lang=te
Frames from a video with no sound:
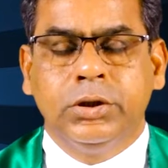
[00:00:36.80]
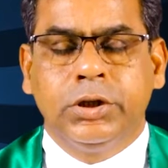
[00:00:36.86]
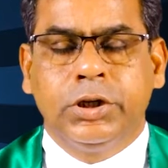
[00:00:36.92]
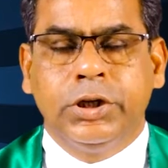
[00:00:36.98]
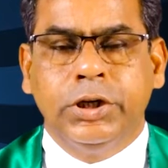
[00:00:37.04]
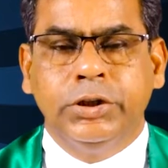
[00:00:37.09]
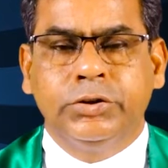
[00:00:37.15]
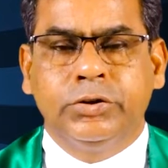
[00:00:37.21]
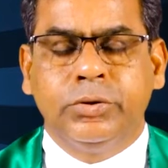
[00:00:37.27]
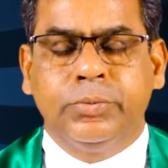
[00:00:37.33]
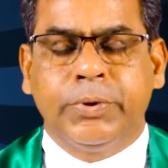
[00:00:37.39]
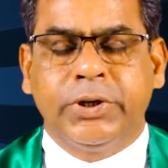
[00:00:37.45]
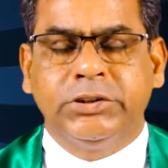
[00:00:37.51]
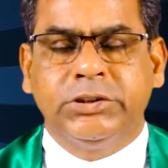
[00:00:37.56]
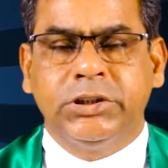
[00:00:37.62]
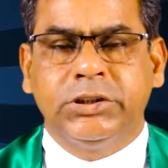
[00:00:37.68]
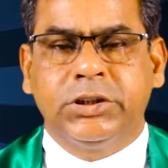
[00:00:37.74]
క్రీస్తు
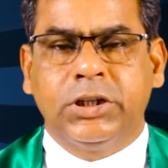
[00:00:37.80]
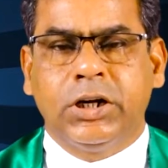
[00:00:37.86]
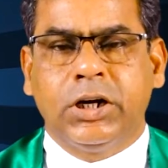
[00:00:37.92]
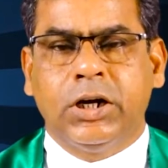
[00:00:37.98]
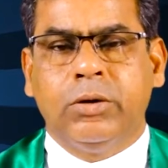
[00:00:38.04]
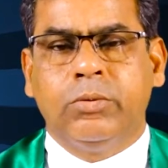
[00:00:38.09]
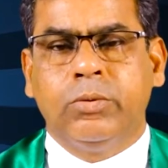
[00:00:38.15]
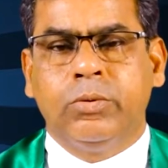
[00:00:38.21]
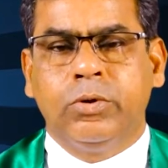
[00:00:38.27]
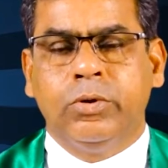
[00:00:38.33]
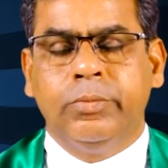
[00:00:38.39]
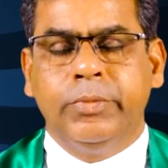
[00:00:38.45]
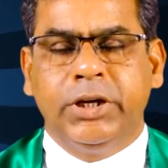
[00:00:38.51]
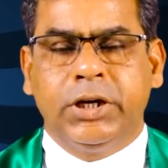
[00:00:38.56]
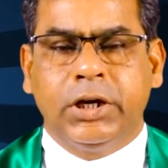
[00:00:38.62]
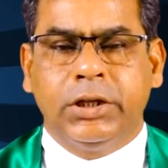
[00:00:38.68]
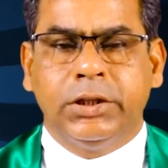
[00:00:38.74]
ప్రశస్త నామంలో
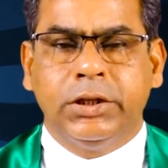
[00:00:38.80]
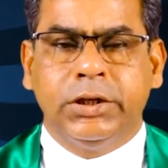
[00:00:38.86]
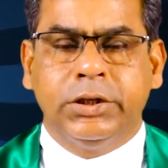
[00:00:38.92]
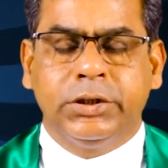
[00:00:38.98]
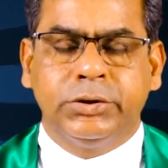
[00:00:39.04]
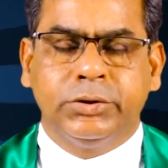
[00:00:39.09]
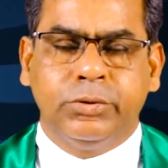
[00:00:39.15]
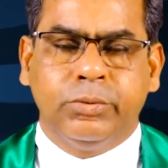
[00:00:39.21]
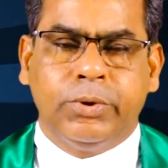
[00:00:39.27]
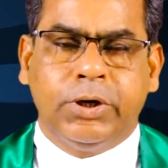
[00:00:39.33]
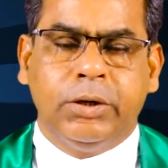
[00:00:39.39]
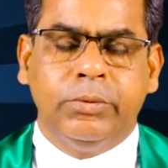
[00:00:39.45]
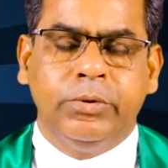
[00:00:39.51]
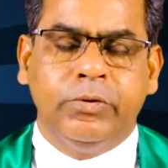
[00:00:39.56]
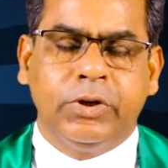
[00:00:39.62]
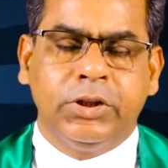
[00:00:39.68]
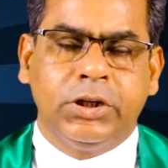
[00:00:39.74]
మీకందరికీ
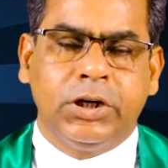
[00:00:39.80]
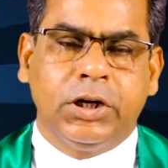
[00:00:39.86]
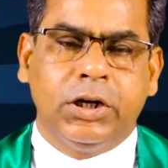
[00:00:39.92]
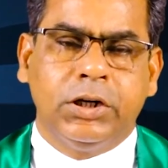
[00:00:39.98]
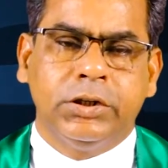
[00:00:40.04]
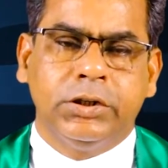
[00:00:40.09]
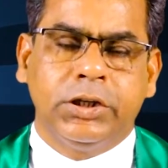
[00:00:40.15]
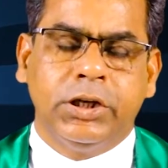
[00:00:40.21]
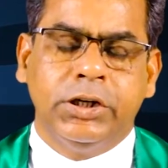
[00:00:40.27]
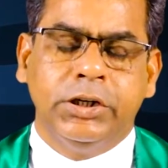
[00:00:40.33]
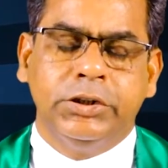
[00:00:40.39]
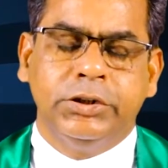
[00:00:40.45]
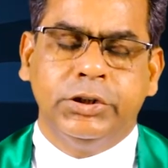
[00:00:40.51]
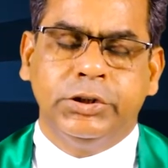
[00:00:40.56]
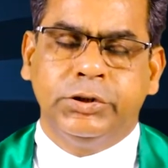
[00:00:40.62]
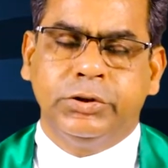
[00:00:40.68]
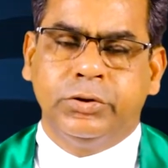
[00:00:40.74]
శుభాభివందనాలను
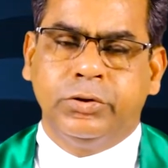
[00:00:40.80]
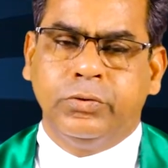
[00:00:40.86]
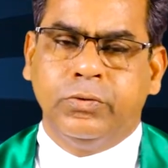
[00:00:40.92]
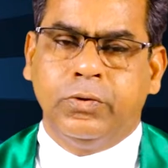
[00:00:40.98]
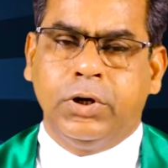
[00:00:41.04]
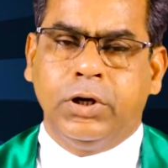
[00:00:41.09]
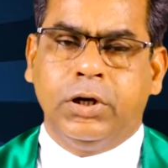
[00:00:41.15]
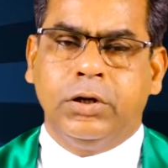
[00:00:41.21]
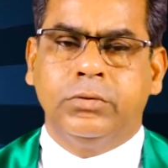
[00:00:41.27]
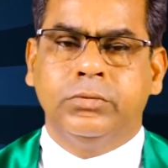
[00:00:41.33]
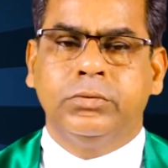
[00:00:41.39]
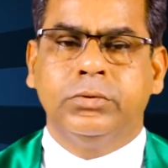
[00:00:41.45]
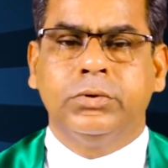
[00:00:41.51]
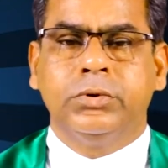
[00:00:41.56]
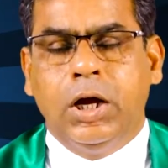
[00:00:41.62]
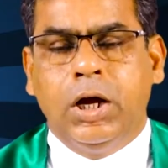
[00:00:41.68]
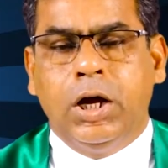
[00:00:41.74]
తెలియజేస్తూ ఉన్నాను
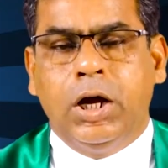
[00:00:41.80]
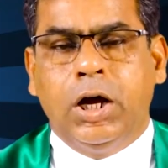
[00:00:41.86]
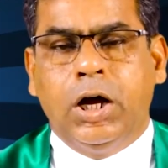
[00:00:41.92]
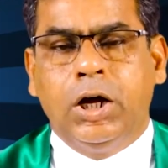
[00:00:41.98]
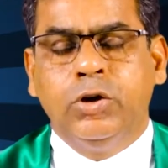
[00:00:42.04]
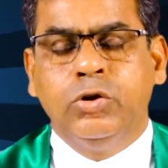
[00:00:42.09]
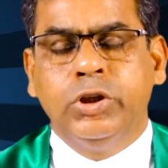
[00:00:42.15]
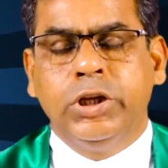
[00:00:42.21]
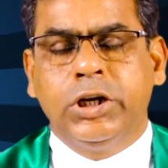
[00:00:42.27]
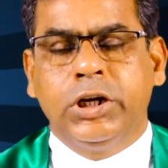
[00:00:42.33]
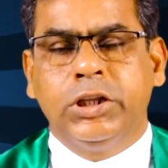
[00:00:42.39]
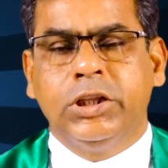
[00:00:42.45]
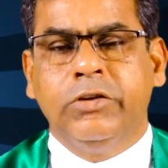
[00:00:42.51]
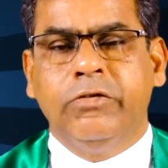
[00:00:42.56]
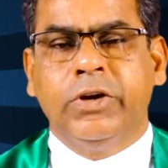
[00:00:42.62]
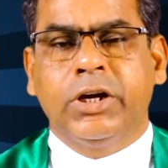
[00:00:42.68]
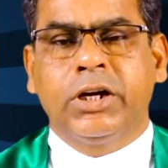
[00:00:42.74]
అనుదిన
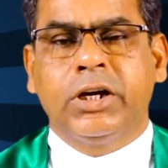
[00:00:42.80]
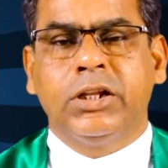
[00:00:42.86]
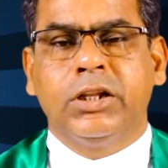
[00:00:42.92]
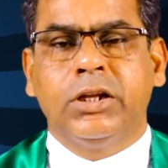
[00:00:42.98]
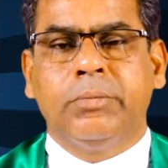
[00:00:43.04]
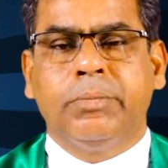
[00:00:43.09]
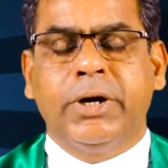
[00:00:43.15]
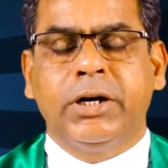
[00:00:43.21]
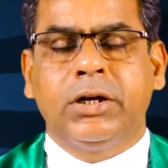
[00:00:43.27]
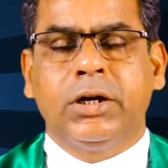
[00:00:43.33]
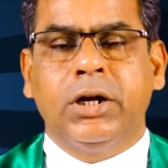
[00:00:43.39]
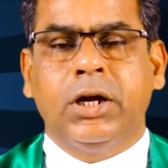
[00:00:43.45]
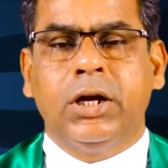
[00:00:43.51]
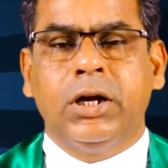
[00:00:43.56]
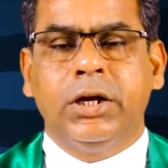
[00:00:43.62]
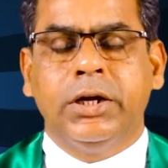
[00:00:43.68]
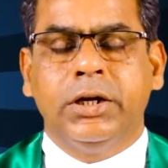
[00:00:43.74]
దివ్యగ్రంథ
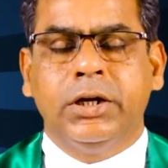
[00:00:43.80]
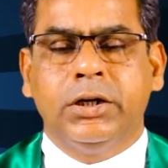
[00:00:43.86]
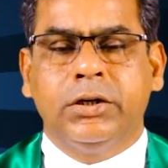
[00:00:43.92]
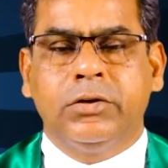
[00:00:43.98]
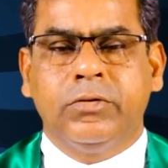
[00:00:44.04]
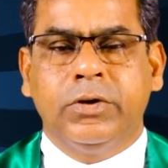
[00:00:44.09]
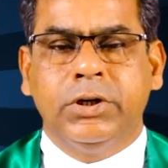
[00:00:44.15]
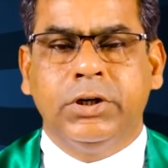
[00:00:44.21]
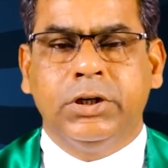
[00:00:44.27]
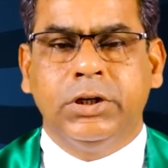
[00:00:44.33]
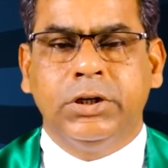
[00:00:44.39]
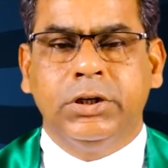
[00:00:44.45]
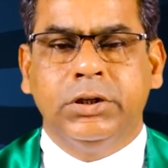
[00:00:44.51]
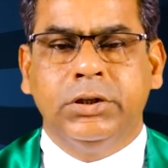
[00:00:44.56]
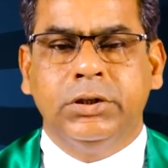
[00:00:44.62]
పఠనాలైనటువంటి